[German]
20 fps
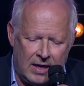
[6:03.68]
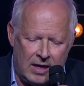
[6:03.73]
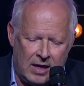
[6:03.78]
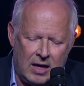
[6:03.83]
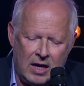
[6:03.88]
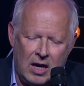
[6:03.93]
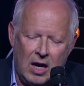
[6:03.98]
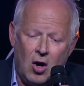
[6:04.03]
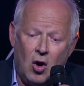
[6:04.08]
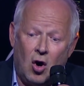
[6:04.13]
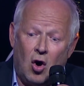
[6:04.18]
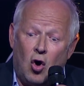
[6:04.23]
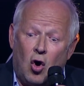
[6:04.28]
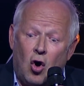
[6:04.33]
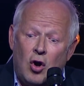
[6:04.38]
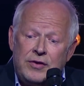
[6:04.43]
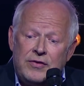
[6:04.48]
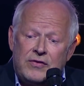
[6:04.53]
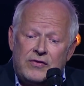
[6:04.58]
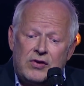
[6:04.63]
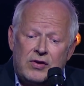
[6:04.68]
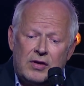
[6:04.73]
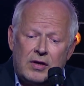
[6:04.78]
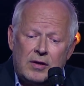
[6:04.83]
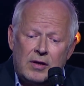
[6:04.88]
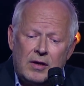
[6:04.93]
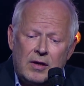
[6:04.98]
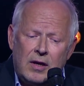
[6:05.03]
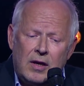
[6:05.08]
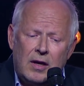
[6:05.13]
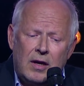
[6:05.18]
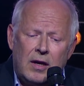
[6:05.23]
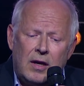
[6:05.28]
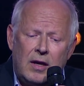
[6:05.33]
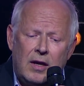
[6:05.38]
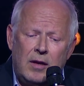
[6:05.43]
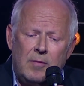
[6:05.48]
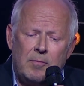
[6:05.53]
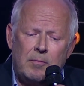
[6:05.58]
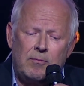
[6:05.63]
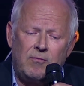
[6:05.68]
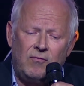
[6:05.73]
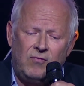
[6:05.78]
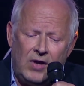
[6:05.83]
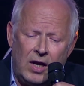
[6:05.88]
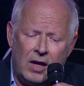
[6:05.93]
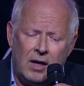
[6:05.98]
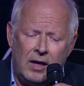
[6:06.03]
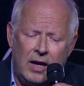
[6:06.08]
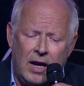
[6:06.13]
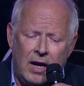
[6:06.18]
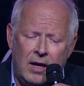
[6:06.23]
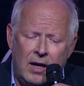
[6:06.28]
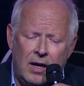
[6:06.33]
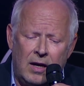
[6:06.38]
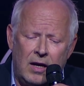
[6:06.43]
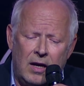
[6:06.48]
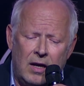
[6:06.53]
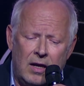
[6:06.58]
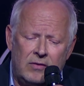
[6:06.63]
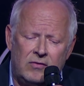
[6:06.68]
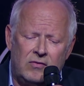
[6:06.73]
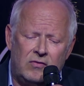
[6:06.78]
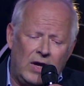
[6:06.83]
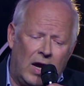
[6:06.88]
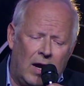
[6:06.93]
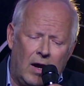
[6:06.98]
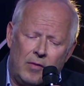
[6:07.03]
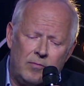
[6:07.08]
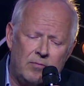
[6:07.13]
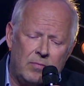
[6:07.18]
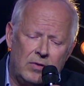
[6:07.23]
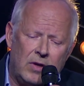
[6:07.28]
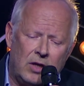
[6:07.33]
her. Und wir nennen es, ja,